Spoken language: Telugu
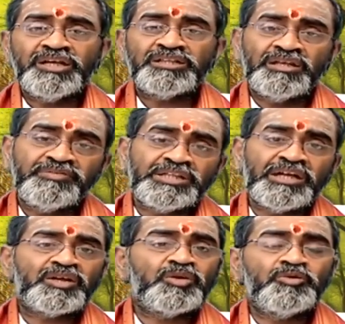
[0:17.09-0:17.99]
అనేక
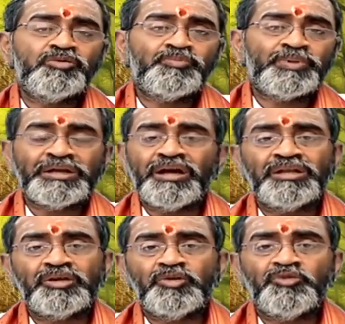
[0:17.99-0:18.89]
తెలివితేటలు
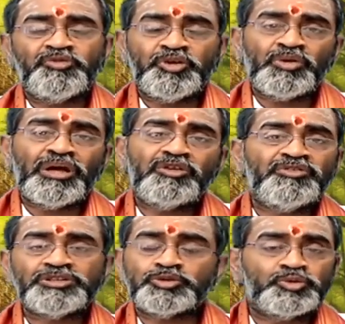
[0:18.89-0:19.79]
ప్రణాళికలు
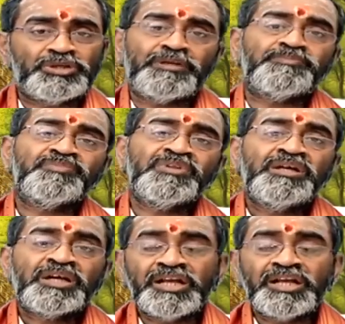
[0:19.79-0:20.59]
వ్యూహాలు వేస్తూ ఉంటారు